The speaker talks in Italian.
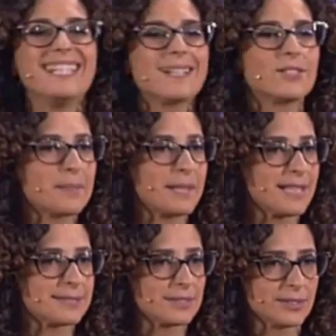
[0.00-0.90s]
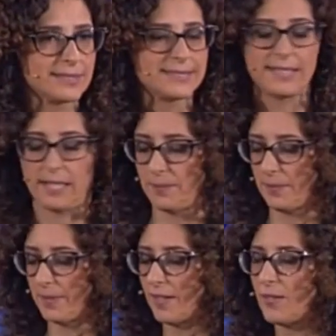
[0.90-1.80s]
di che cosa parla sto Stodissea?
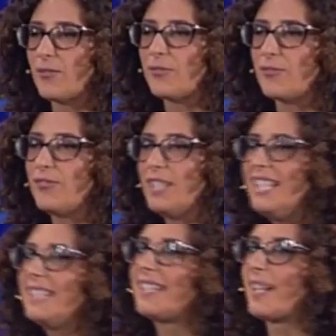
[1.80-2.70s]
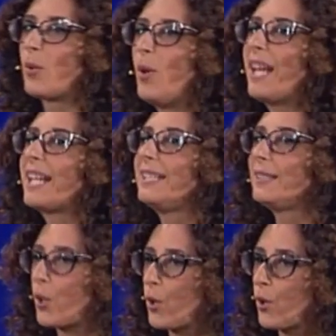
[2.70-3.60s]
Finita la guerra
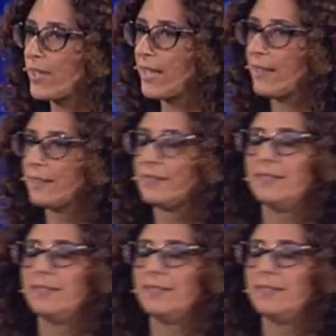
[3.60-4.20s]
di Troia,